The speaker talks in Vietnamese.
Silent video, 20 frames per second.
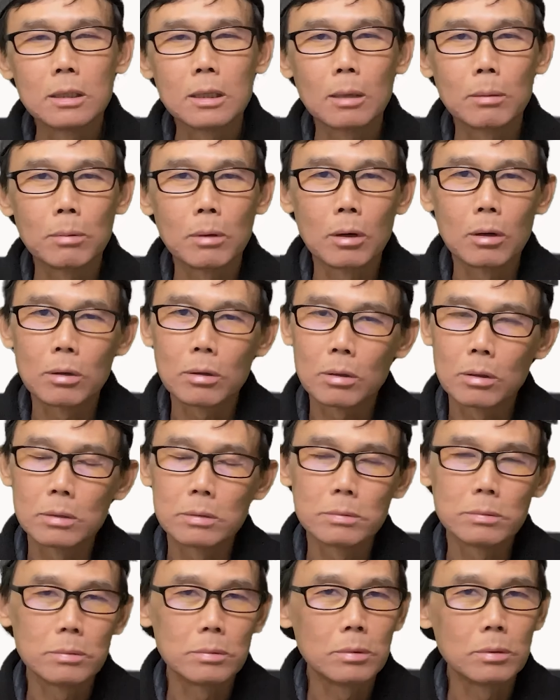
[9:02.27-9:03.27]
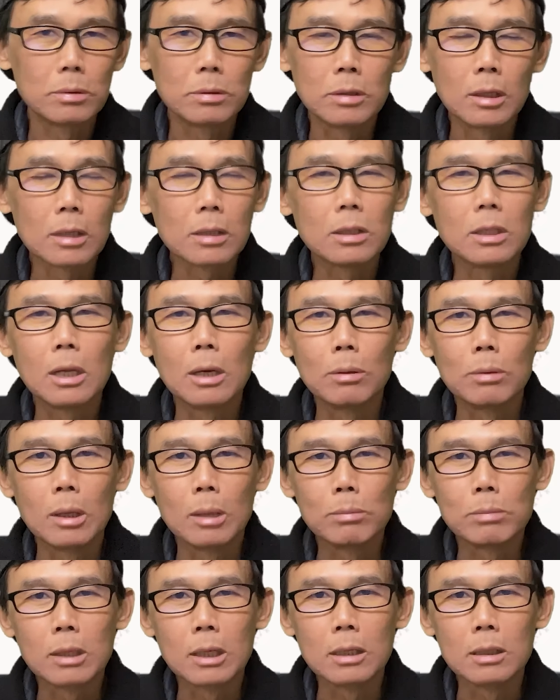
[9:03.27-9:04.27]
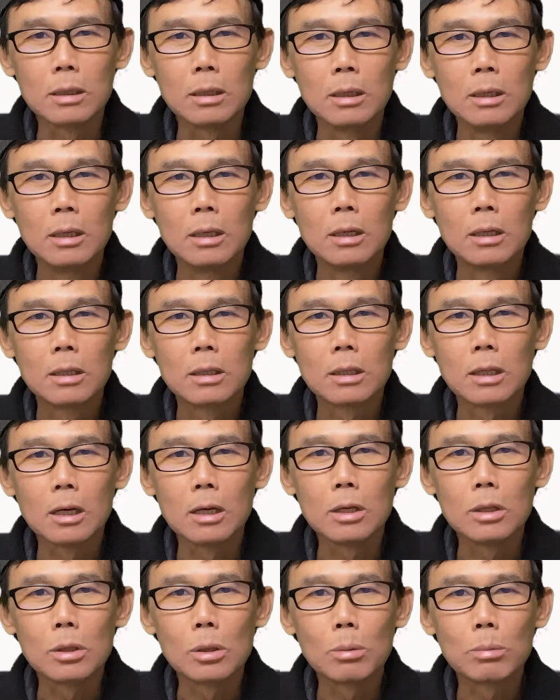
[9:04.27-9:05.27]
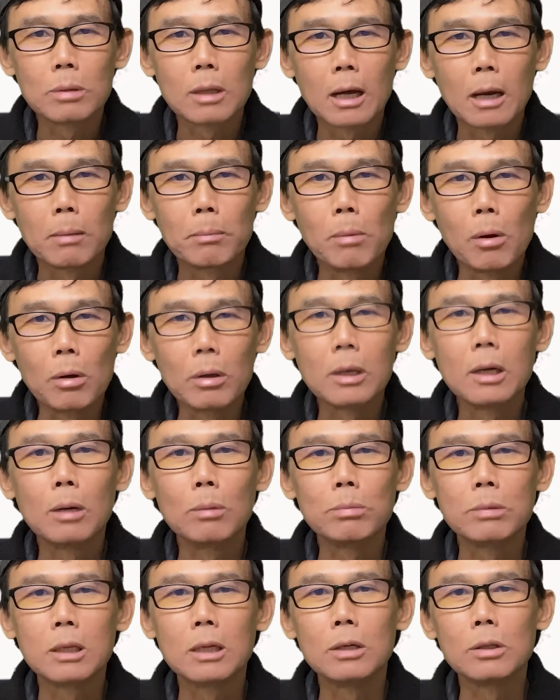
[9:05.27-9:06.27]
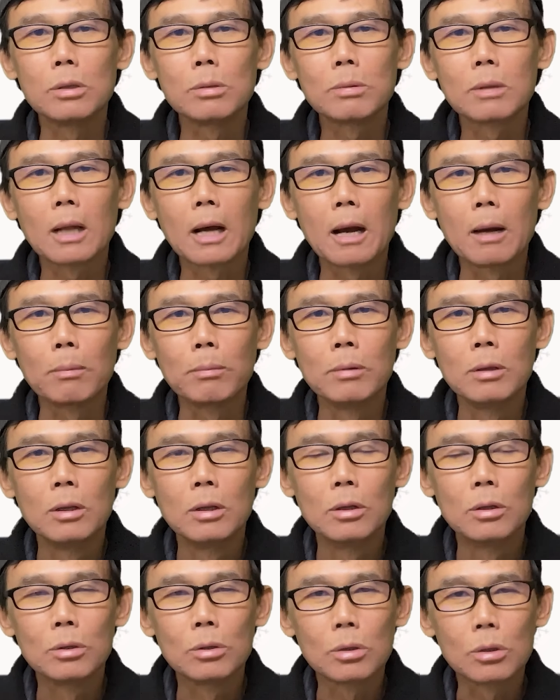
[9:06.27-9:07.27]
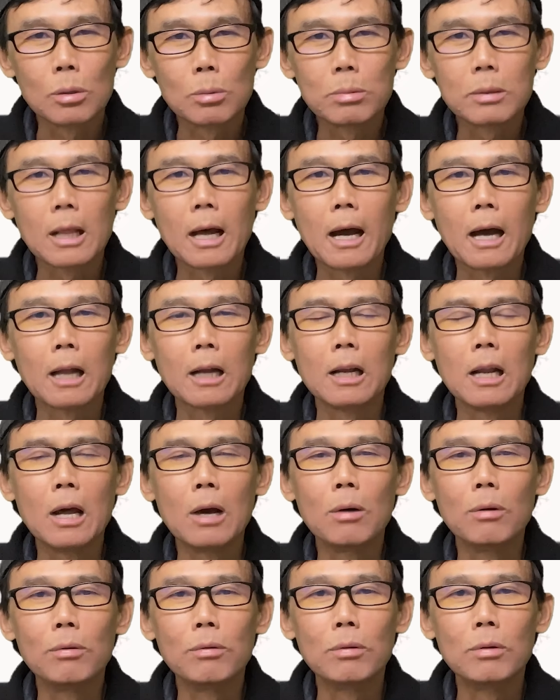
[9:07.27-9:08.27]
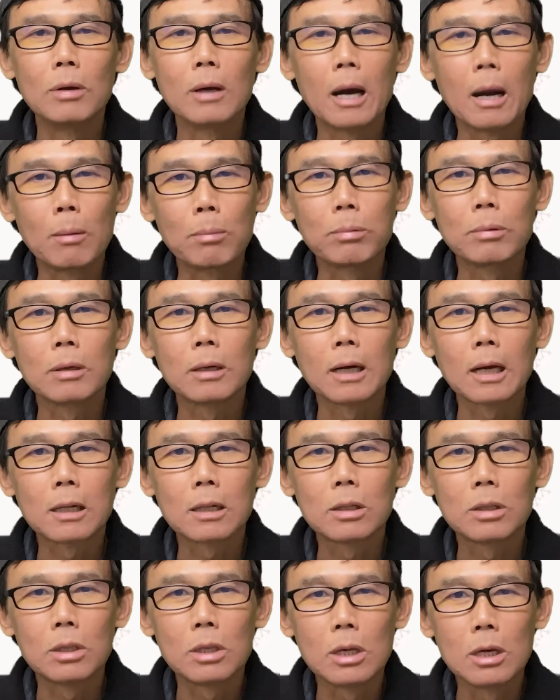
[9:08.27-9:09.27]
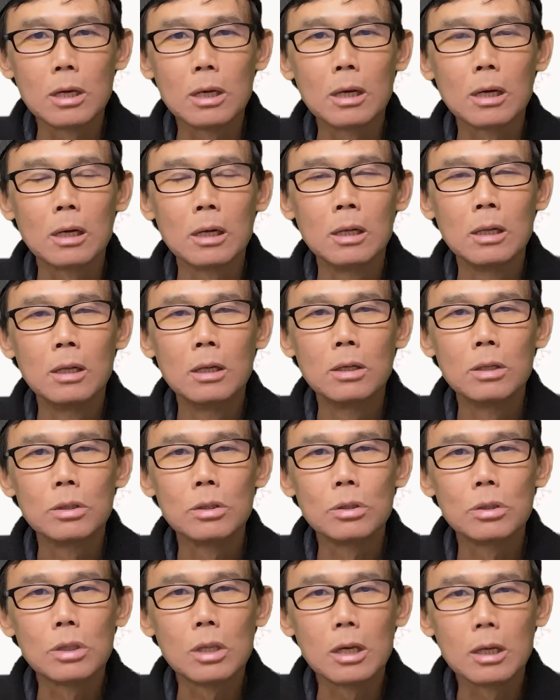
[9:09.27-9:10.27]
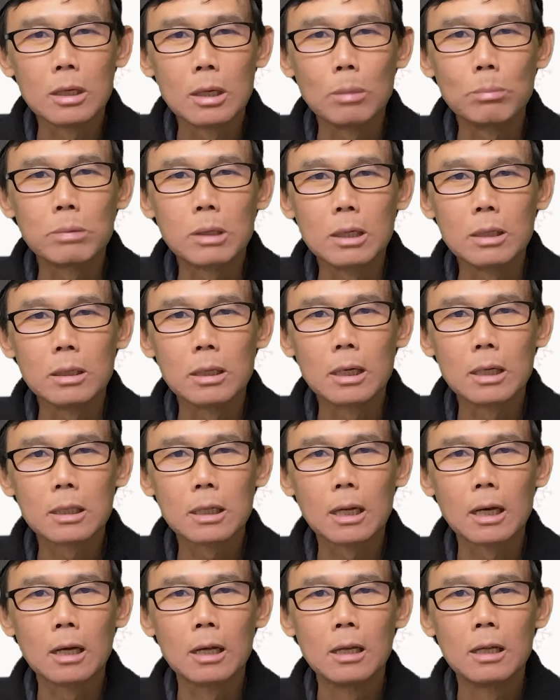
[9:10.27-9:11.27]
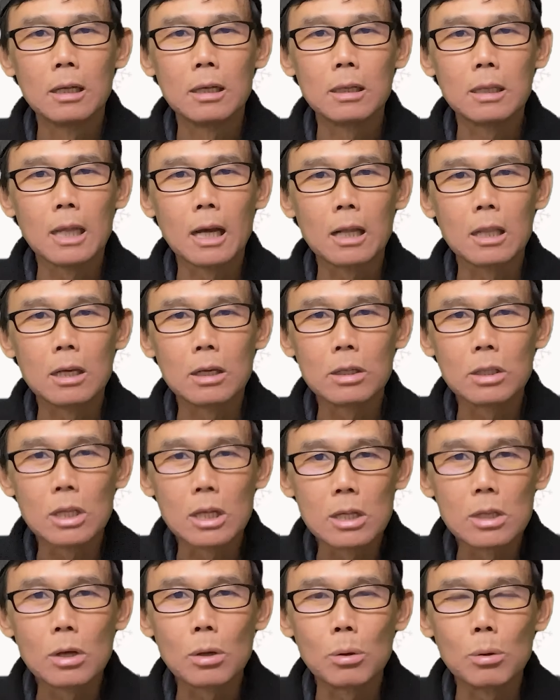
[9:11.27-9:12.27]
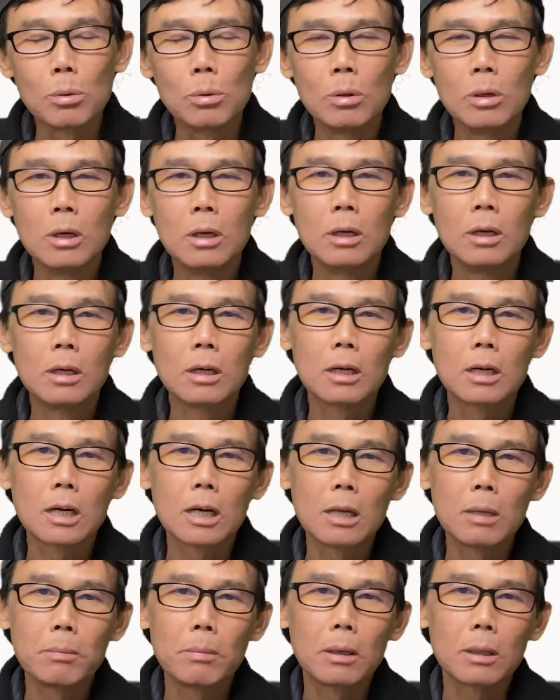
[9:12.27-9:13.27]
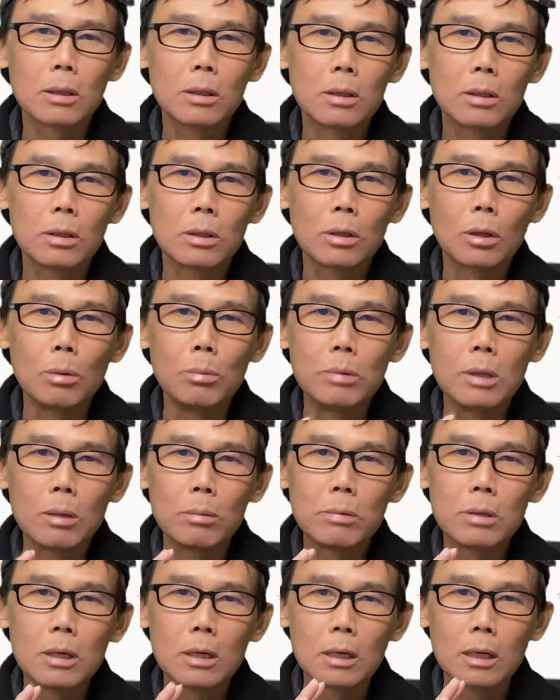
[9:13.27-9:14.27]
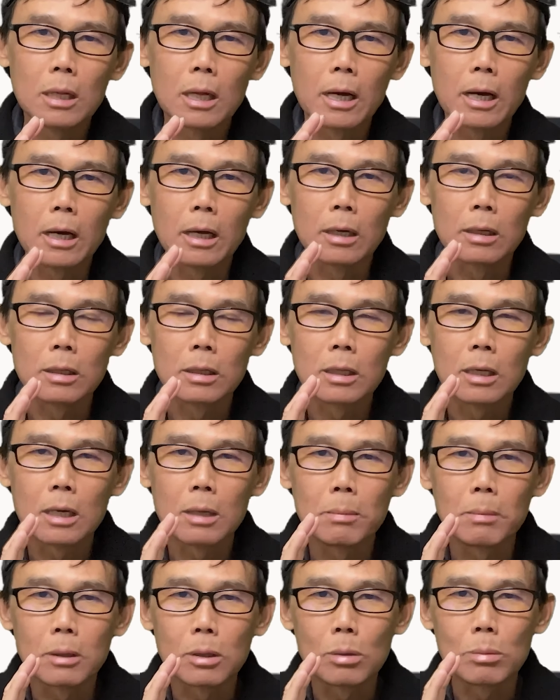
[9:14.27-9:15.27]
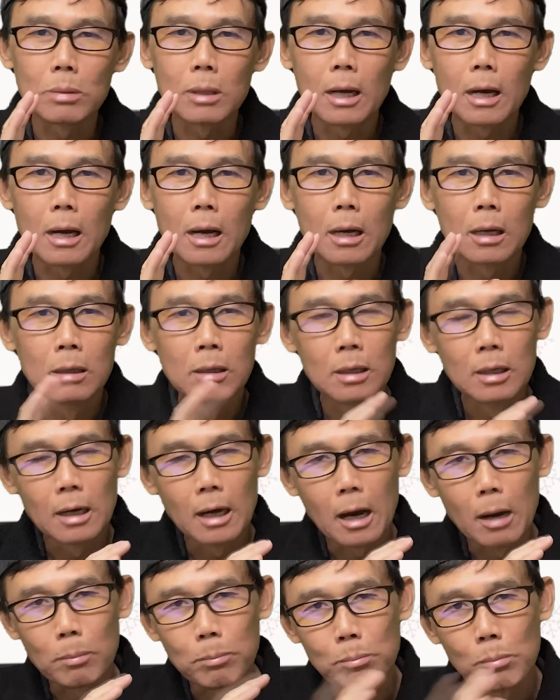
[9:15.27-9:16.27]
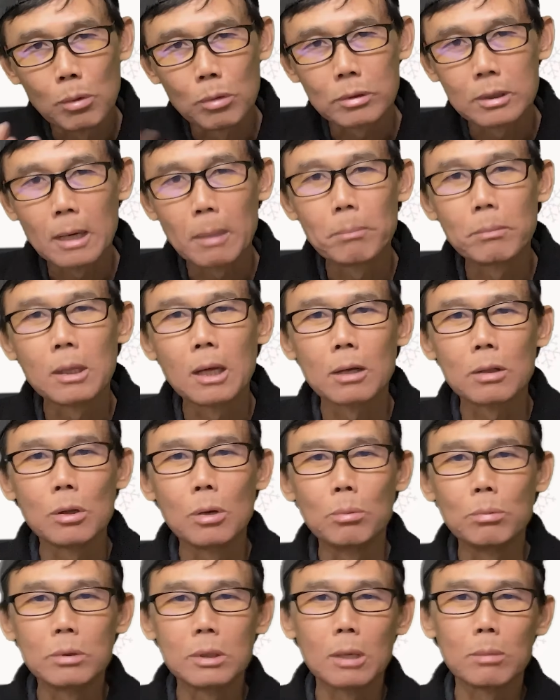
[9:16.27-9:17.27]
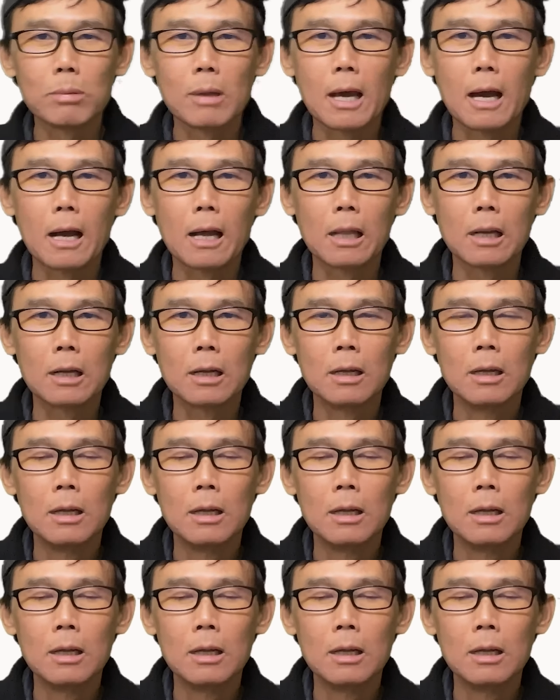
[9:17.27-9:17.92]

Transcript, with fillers: trong đó có rất nhiều động từ thì chúng ta mỗi động từ chúng ta học chúng ta đều học cách chia chia động từ hết nha và những ví dụ khi mà cũng giống như là khi mà chúng ta học 100 vật dụng trong nhà